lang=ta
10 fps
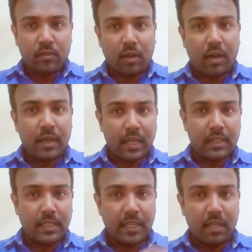ஸோ
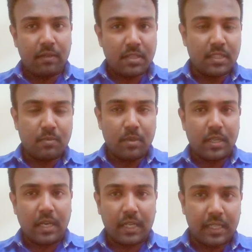ஆயிரத்தி எட்டு வருஷத்துக்கு
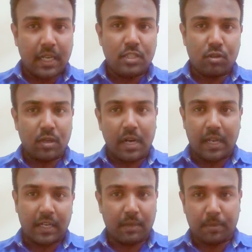முன்னாடி ராஜராஜ
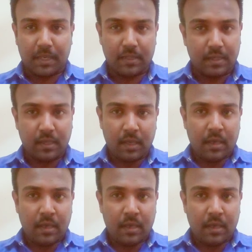சோழனால் கட்டப்பட்டது